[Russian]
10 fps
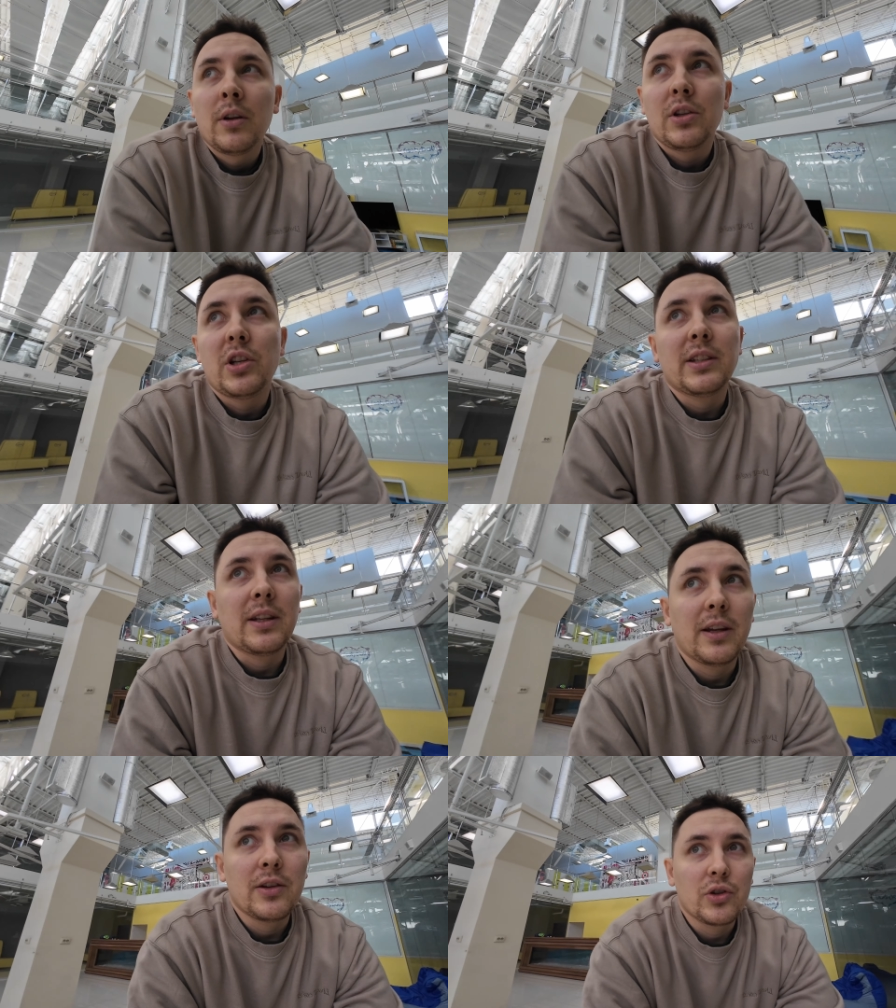
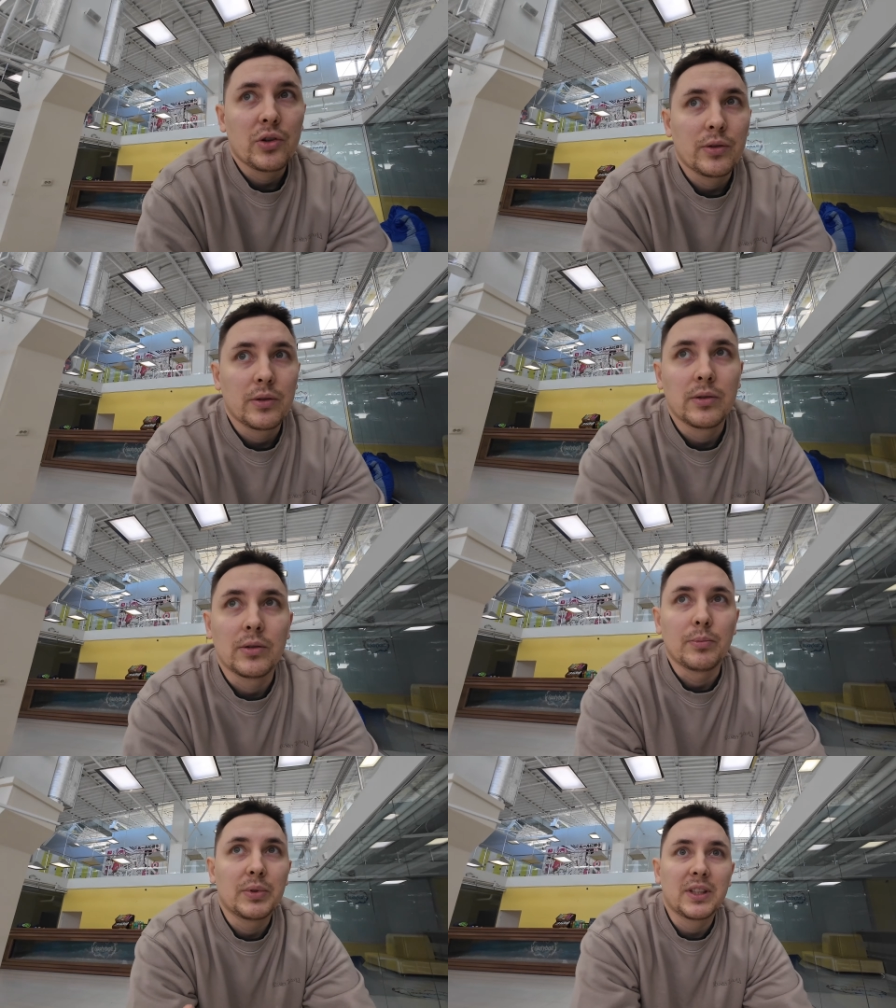сейчас она
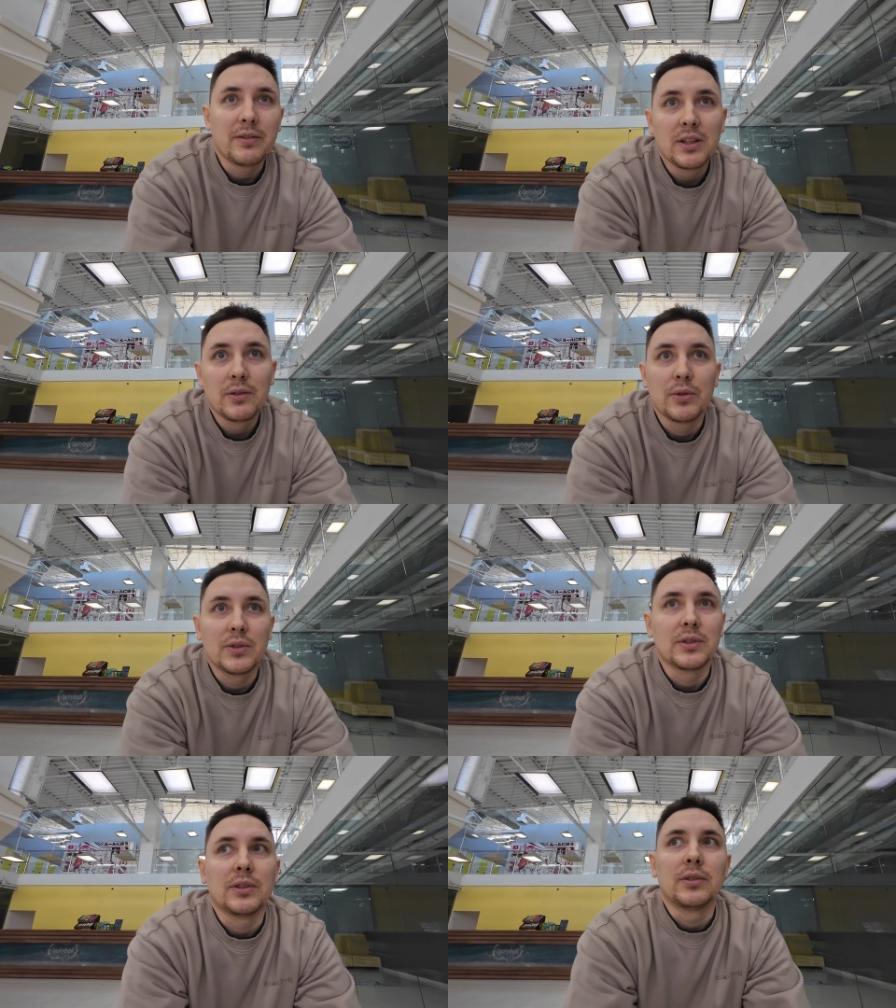еще
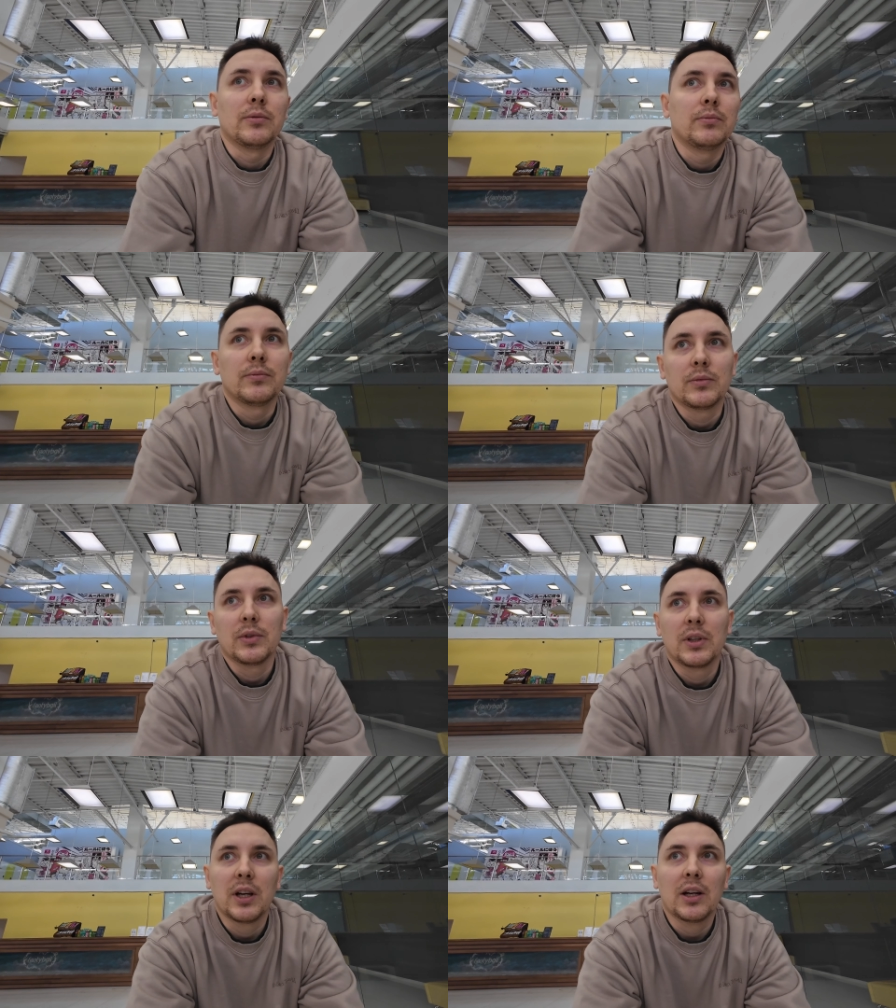посоветуется,
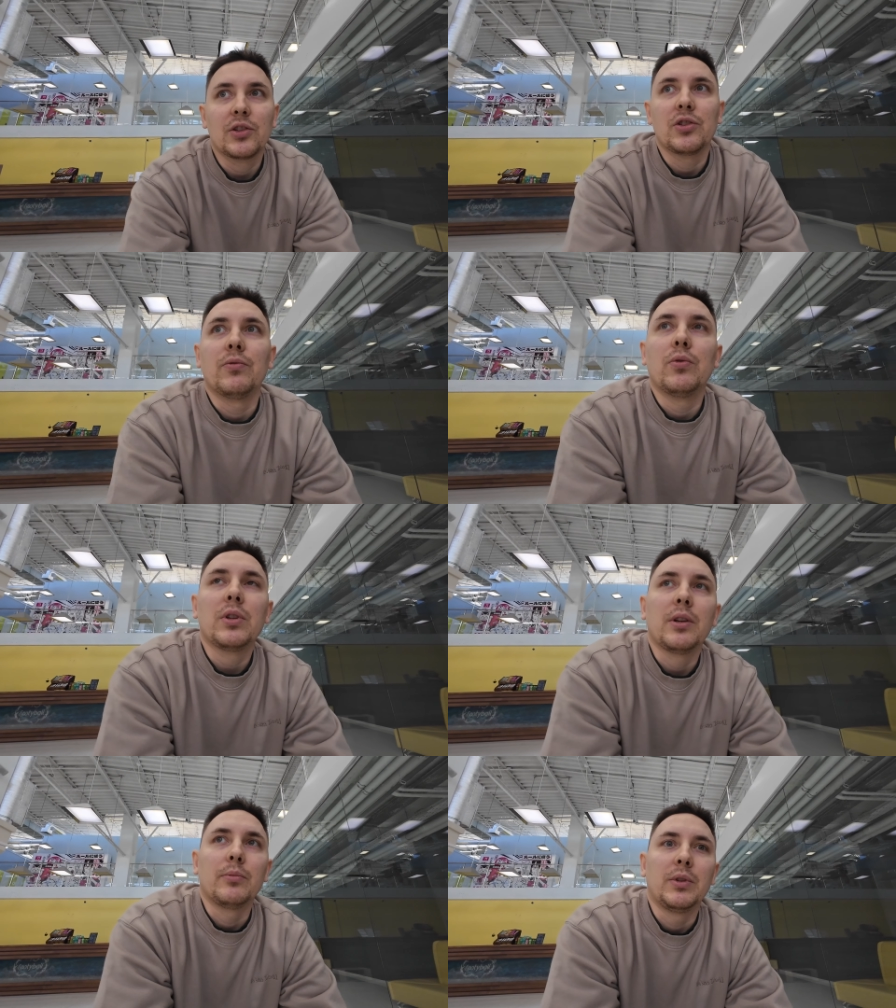как,
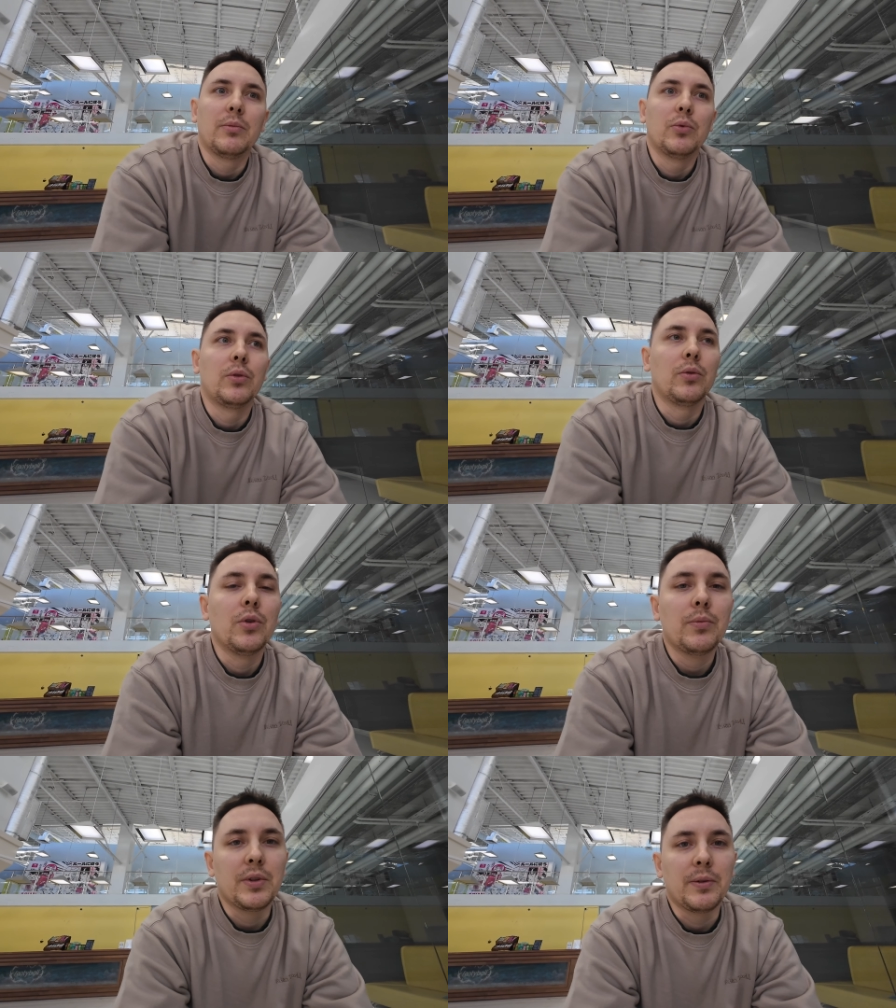чего там, ей будет
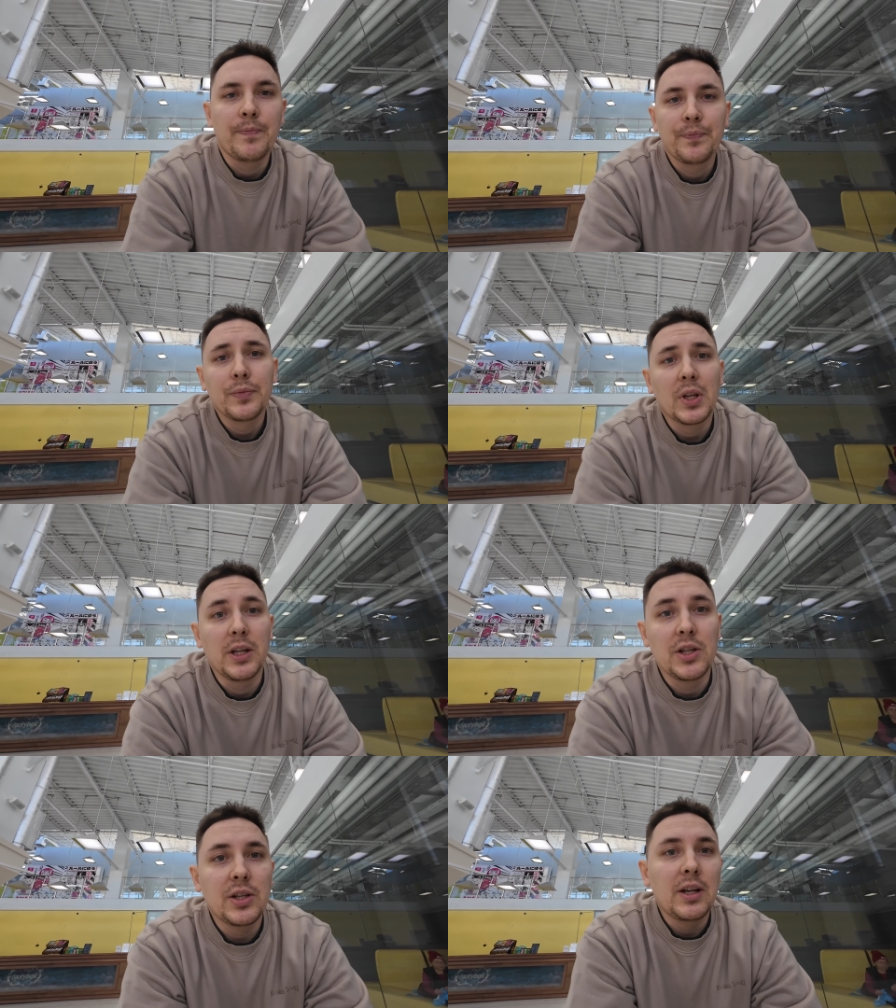удобно.
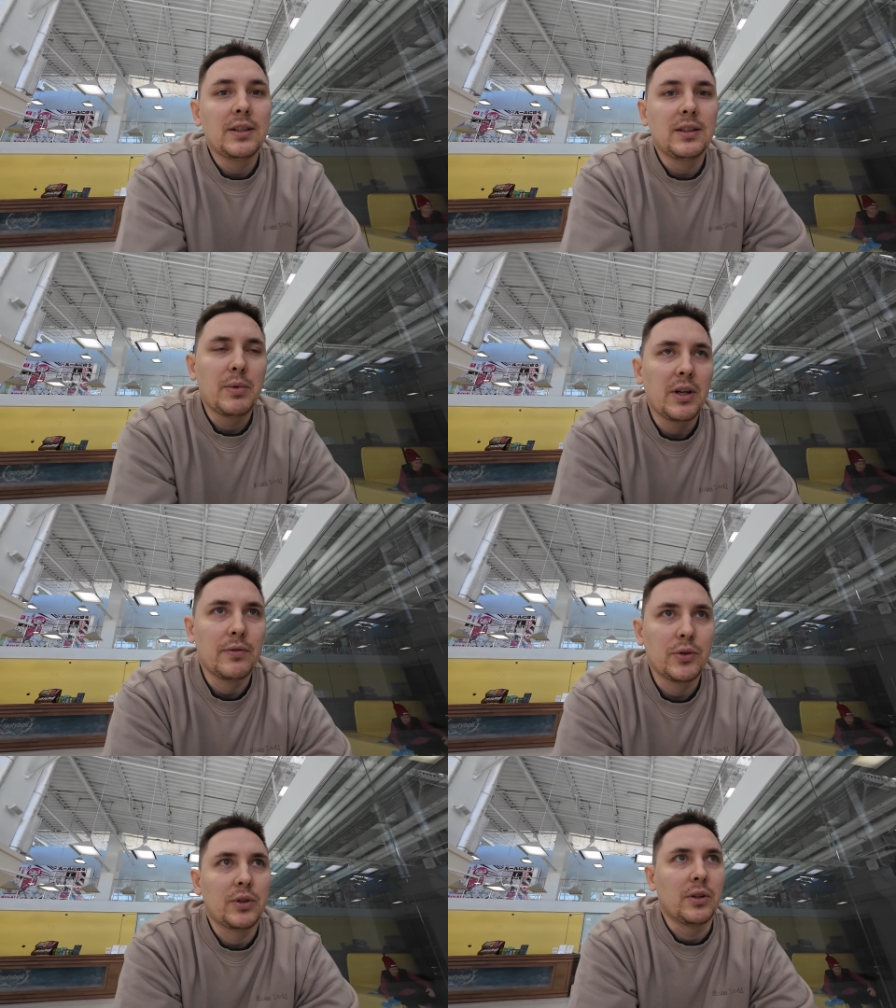Решить для себя
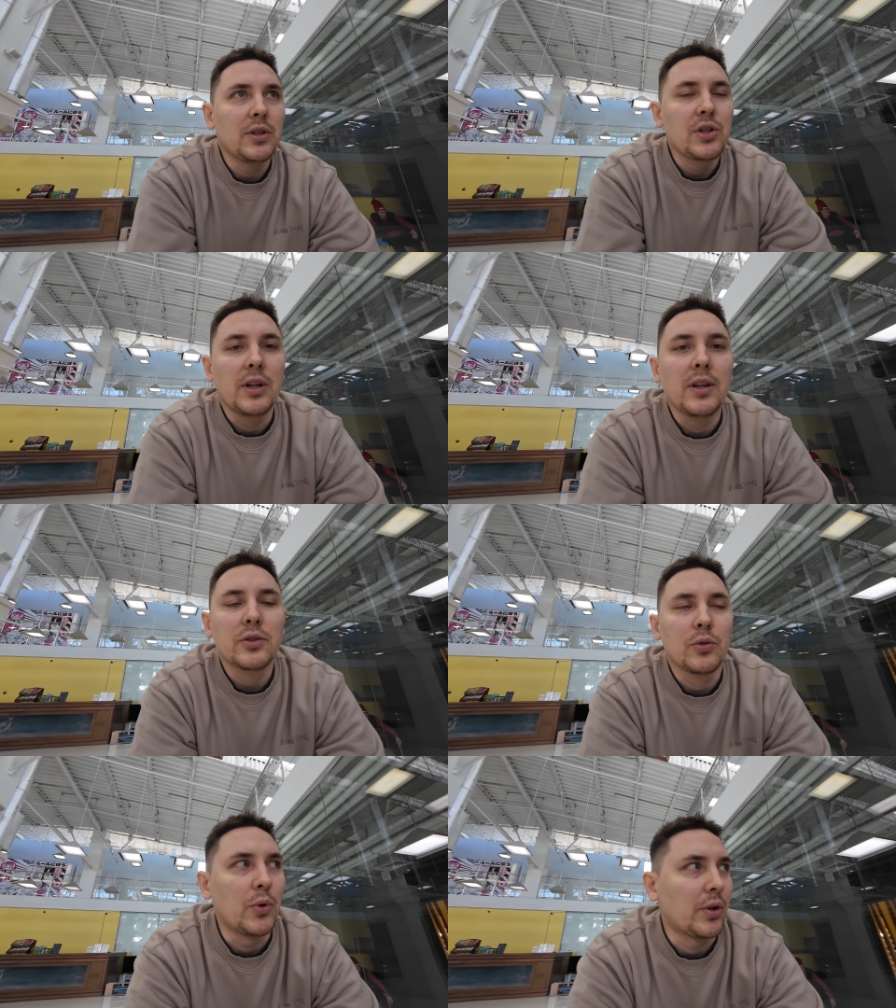все-таки лыжи или
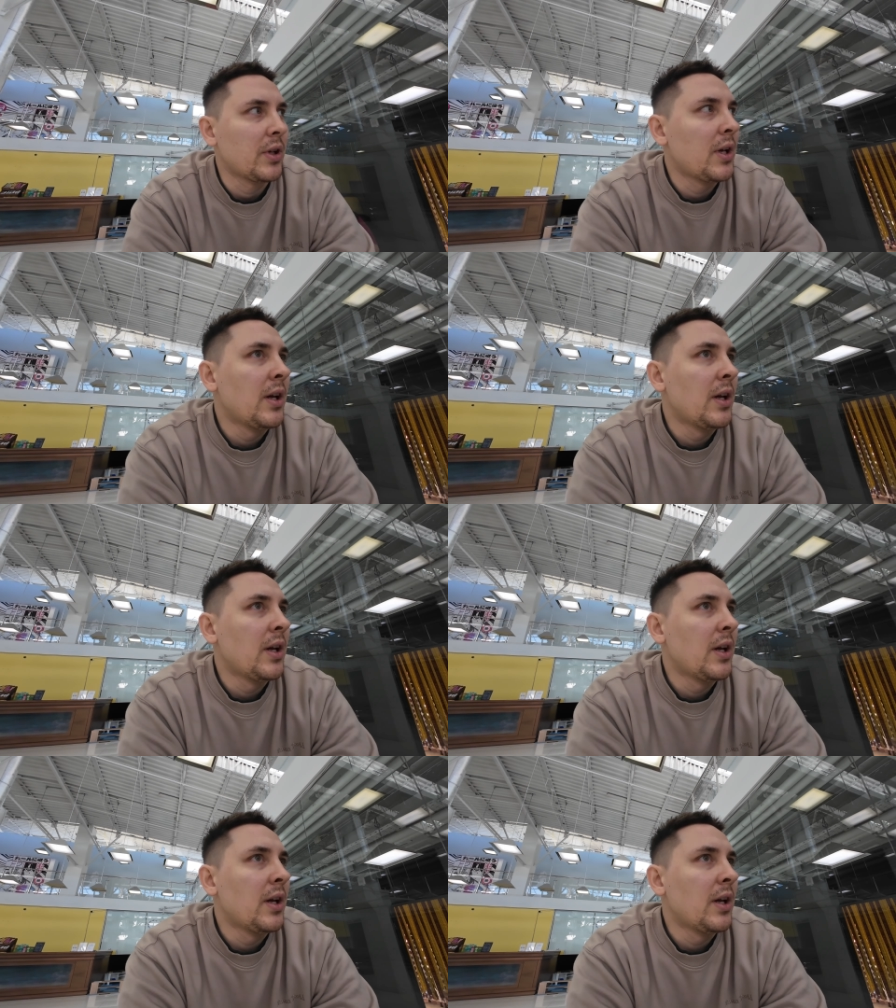сноуборд.